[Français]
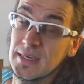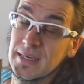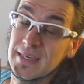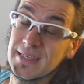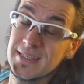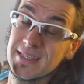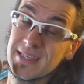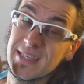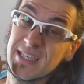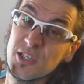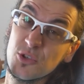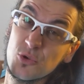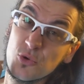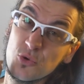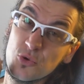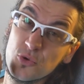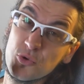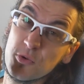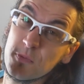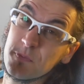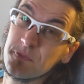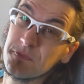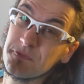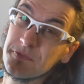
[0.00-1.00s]
Essayez
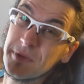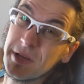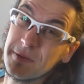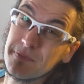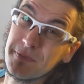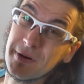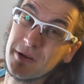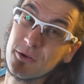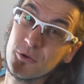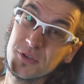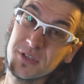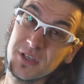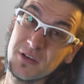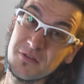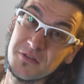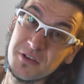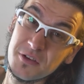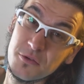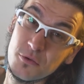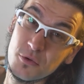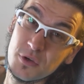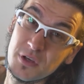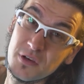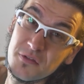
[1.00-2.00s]
juste de peut-être pas leur
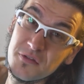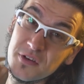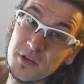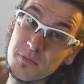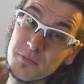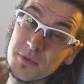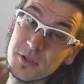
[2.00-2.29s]
servir de café,